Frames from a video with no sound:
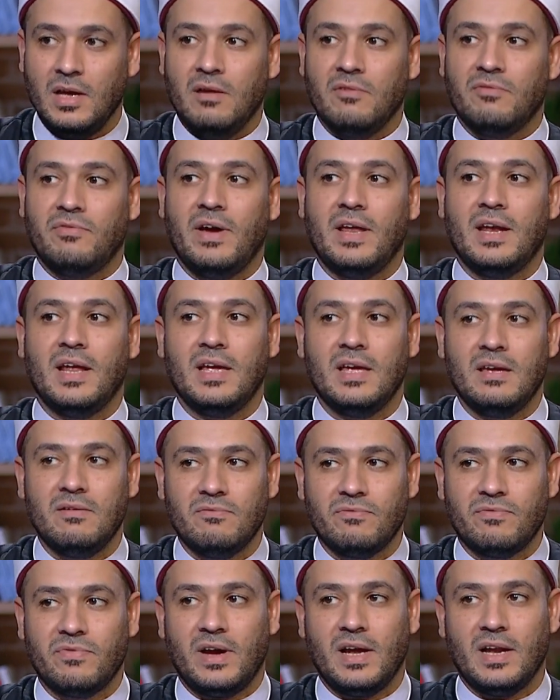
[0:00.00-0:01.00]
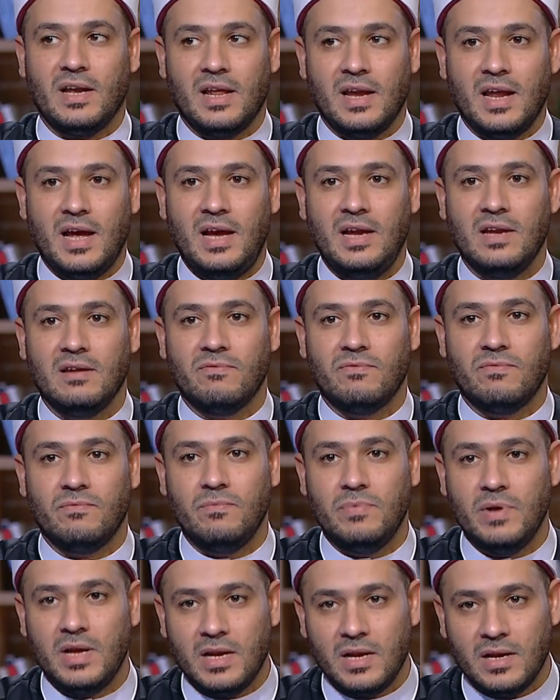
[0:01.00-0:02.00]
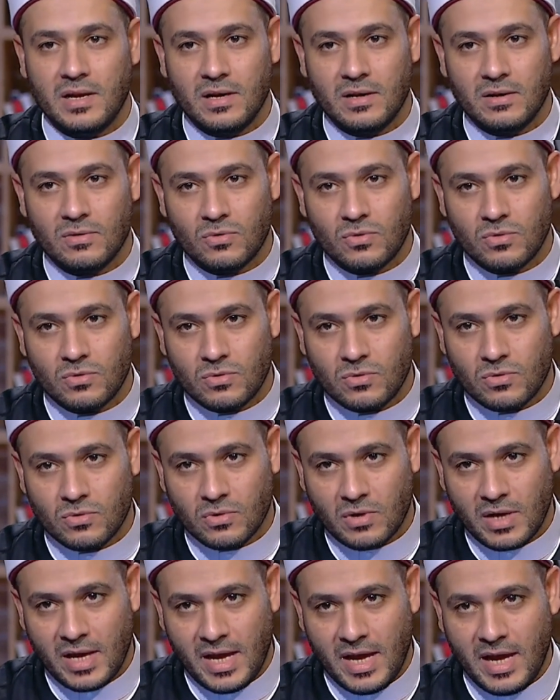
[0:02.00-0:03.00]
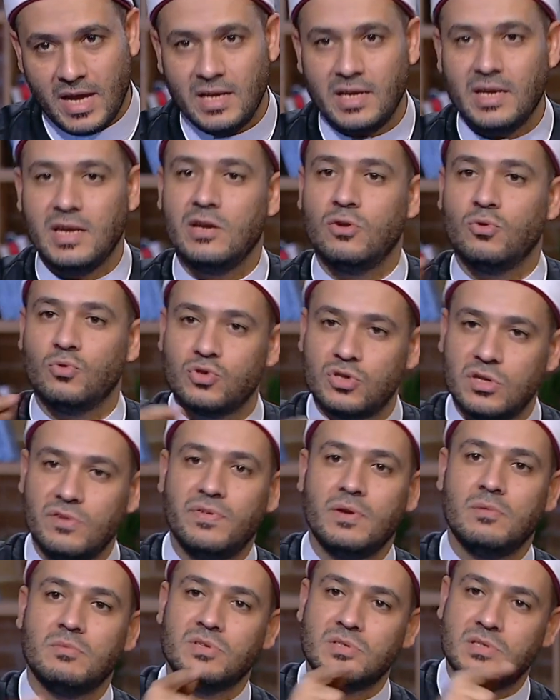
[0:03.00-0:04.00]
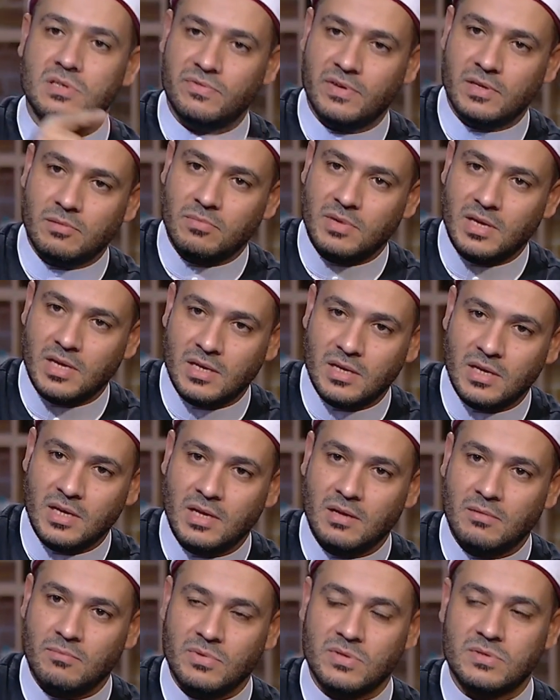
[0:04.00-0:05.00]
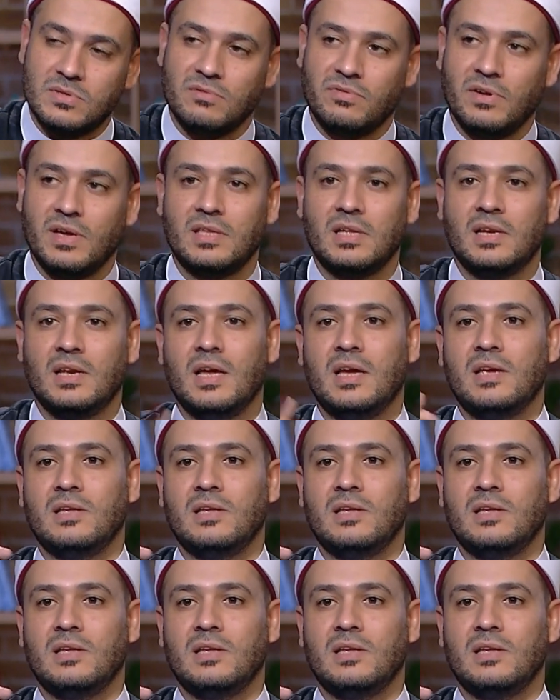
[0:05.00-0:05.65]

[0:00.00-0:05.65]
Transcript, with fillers: فأنا ينفع اللي أنا أحلف بال القرآن لأنه صفة من صفات مين؟ من صفات الله